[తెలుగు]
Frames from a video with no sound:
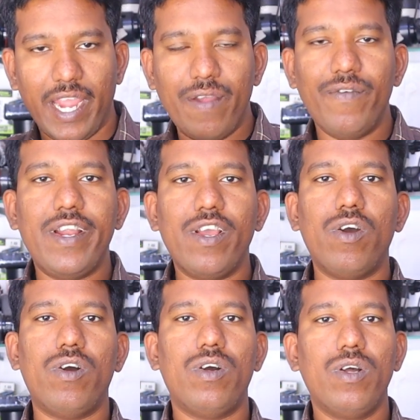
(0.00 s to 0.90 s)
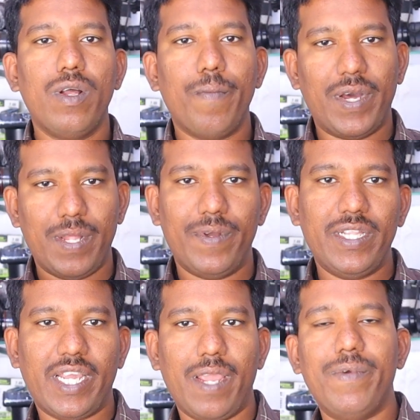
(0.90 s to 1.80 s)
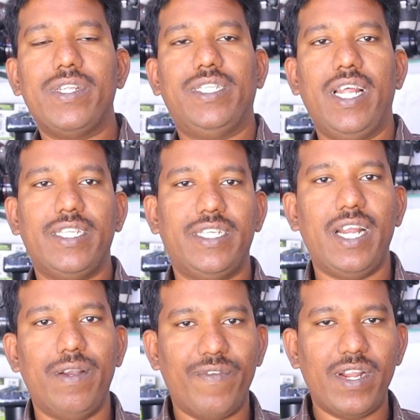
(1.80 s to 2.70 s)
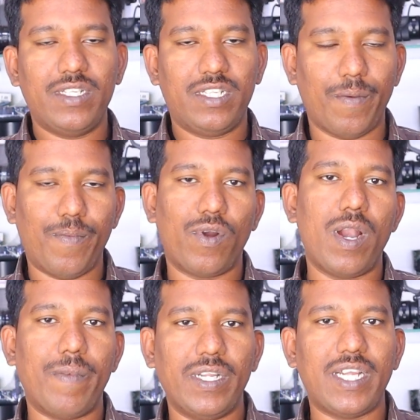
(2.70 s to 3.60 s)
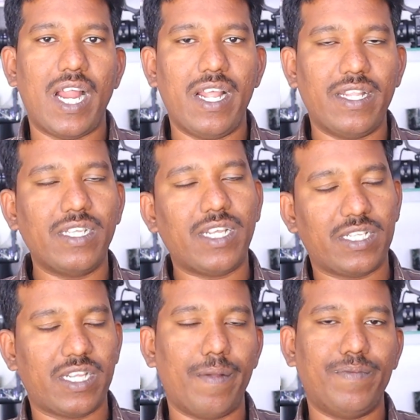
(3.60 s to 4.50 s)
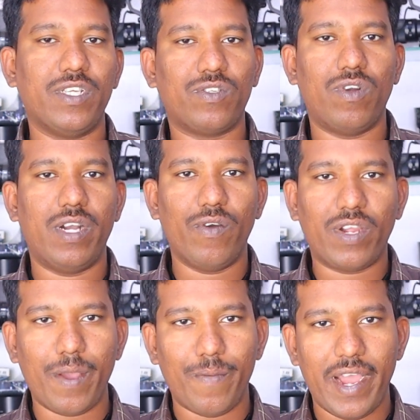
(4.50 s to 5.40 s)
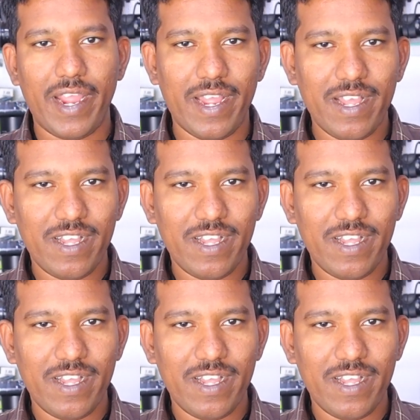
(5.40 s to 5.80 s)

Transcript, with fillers: ఈ వీడియో పది మందికి మీరు షేర్ చేయండి ఫ్రెండ్స్ తప్పకుండా మన ఛానల్ అయితే సబ్స్క్రైబ్ చేసుకోండి ఓకే బాయ్